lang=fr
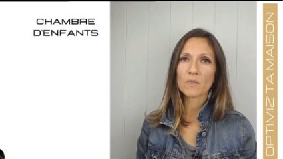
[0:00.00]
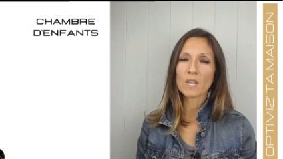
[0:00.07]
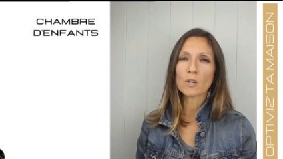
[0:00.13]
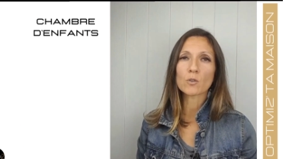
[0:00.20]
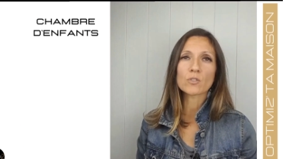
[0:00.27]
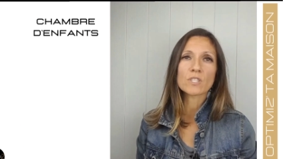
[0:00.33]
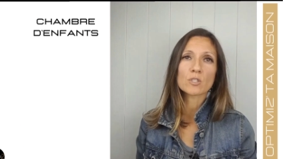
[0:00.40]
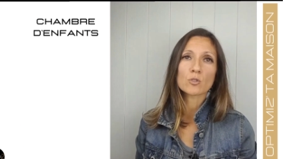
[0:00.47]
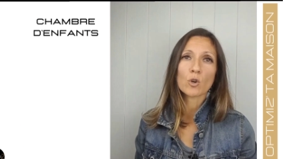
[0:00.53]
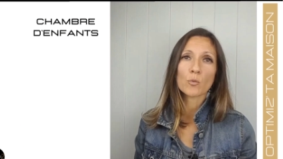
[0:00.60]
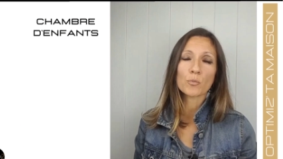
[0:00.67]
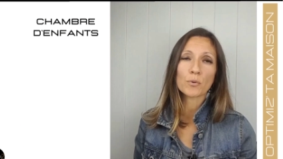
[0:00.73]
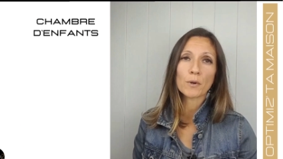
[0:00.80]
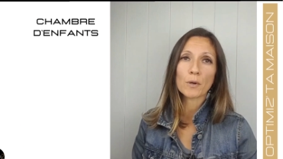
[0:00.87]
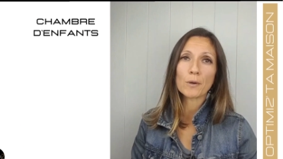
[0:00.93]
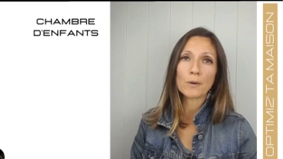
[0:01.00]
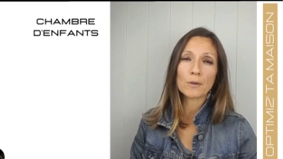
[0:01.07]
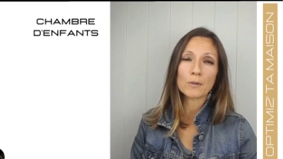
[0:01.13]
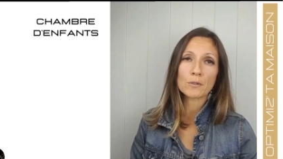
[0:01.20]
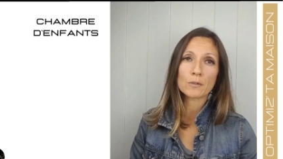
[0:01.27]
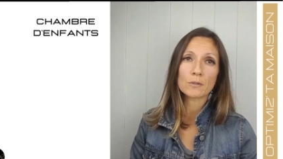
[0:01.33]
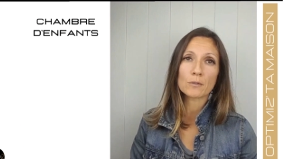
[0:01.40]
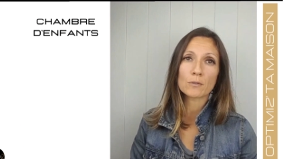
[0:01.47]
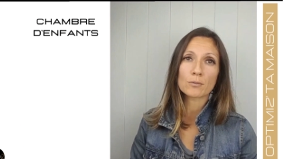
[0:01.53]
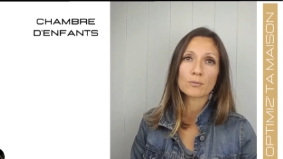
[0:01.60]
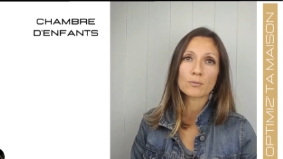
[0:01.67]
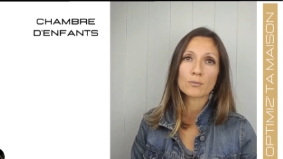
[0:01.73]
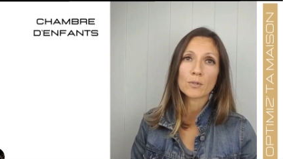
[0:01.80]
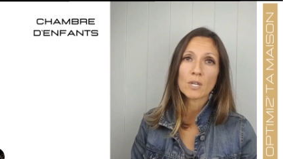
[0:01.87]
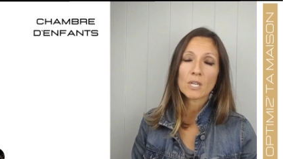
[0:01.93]
Quelques exemples, euh,
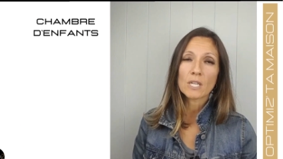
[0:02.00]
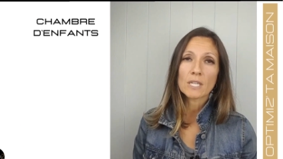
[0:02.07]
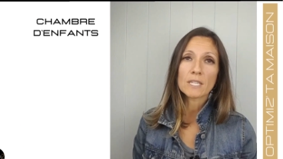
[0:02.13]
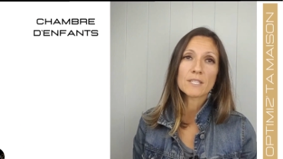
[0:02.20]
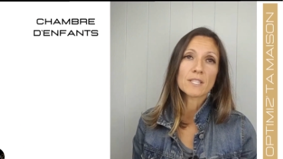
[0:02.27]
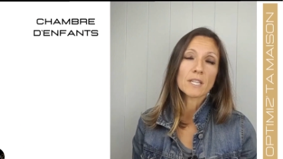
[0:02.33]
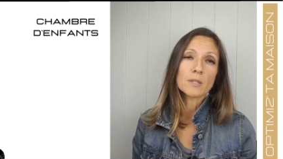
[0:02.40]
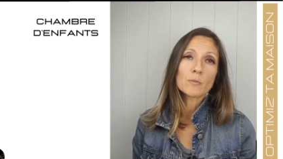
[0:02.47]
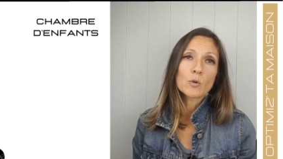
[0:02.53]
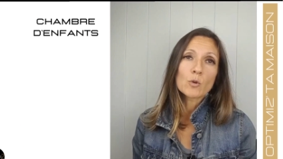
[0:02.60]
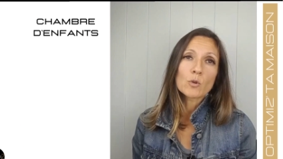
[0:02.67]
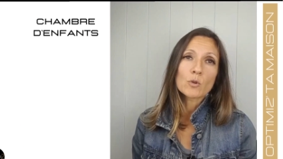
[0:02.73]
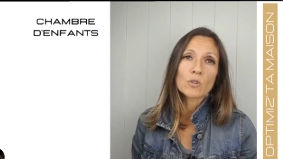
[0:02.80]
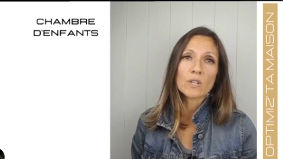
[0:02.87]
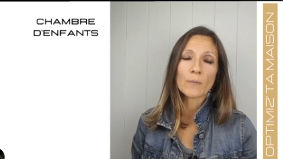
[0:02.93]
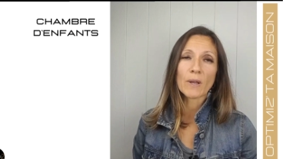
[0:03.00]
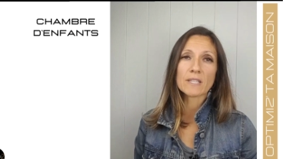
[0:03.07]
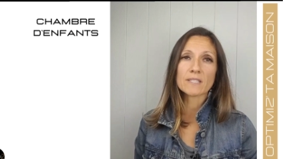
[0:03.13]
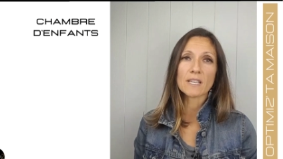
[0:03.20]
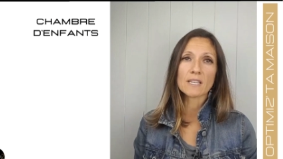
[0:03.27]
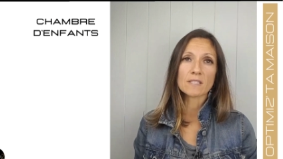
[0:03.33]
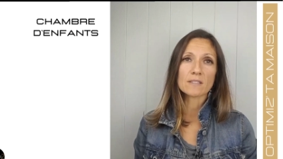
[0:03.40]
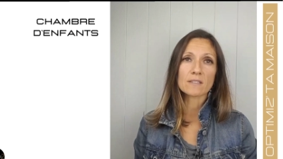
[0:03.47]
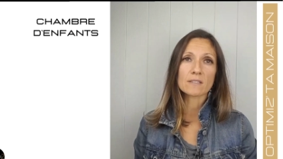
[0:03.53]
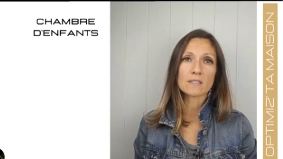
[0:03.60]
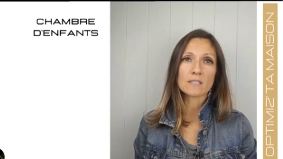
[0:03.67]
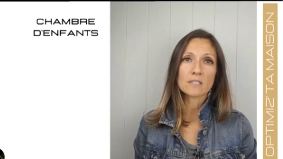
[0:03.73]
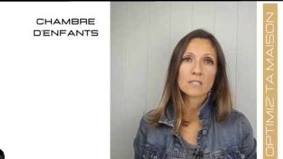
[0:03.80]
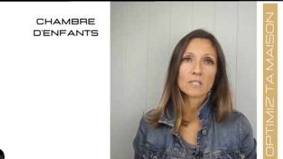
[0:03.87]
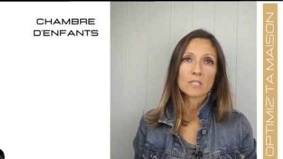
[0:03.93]
les animaux, les
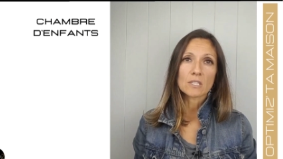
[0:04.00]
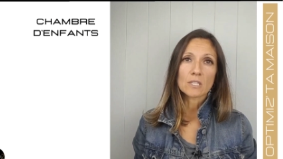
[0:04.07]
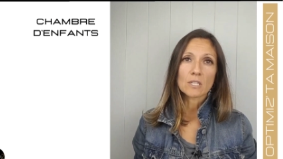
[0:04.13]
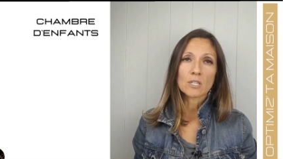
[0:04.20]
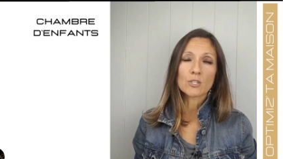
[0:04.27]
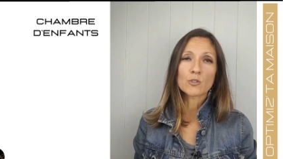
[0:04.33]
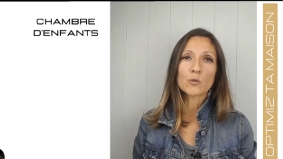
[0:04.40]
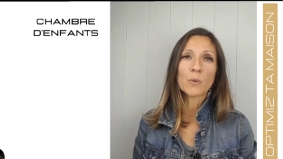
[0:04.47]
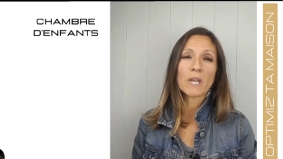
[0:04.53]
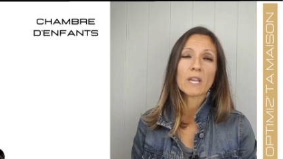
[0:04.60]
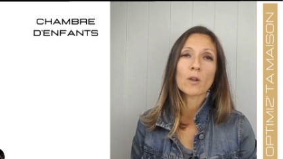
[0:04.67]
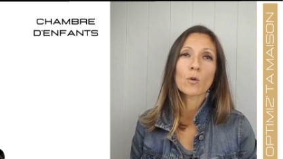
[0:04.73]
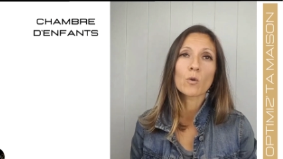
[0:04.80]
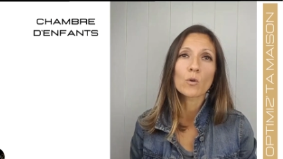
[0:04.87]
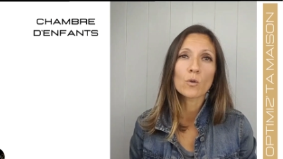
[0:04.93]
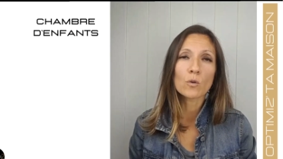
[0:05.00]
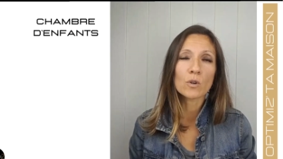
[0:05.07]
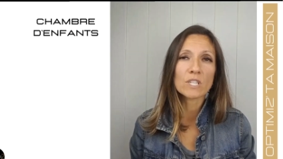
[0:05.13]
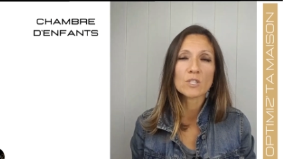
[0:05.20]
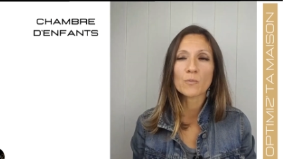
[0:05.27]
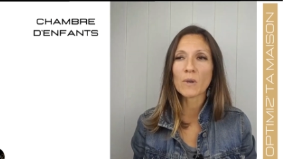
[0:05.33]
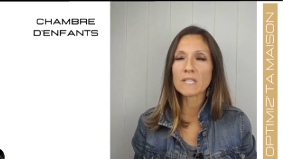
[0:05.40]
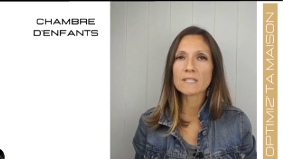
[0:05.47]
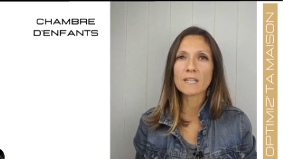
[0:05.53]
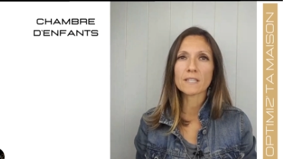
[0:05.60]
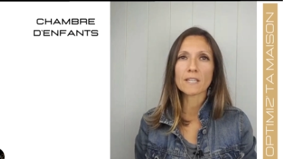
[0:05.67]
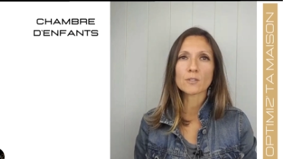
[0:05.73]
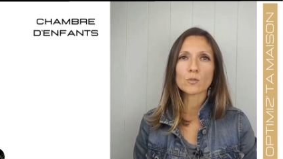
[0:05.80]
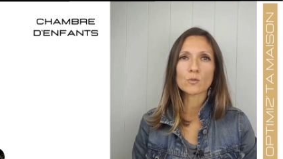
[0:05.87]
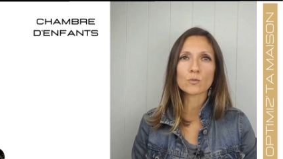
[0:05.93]
princesses, les super-héros, l'espace, la
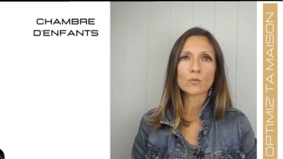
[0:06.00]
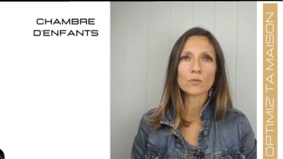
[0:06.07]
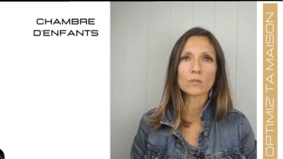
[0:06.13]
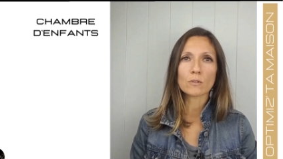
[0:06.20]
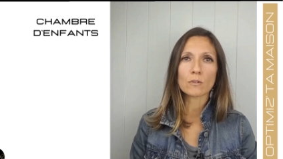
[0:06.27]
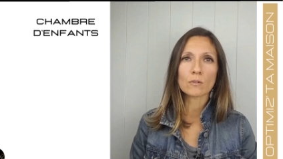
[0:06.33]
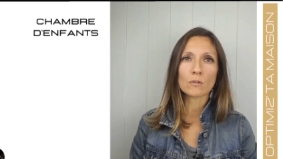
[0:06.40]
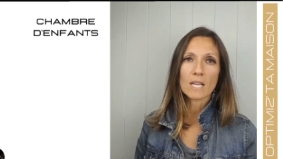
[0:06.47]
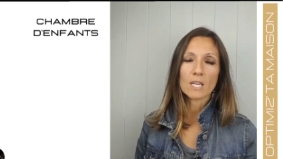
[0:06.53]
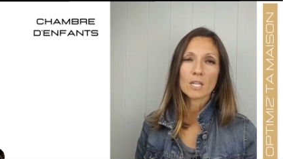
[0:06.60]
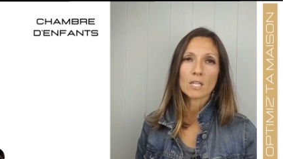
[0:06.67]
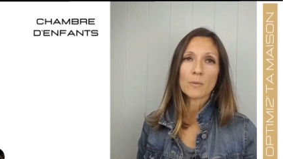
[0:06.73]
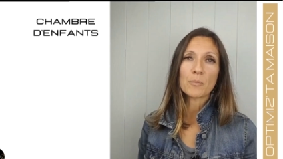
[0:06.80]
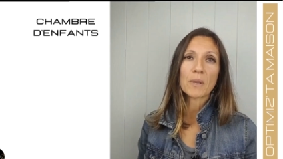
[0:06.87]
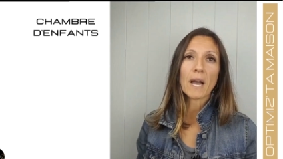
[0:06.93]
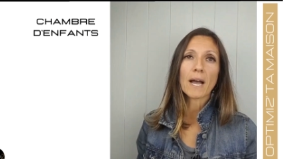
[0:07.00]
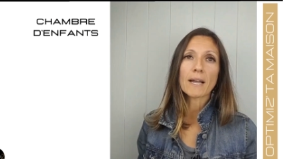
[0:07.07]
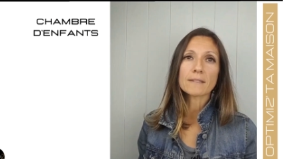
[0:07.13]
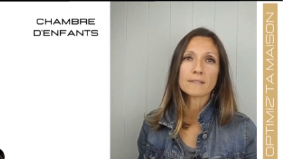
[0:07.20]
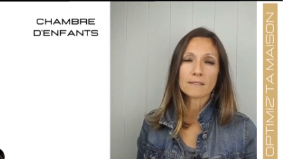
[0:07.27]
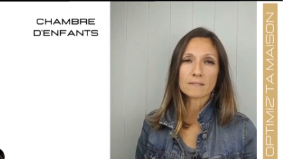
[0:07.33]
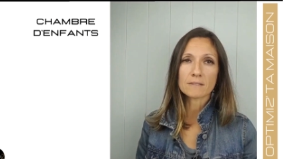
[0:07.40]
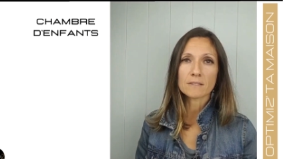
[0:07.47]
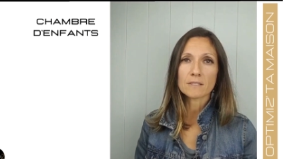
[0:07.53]
nature, euh, les pirates.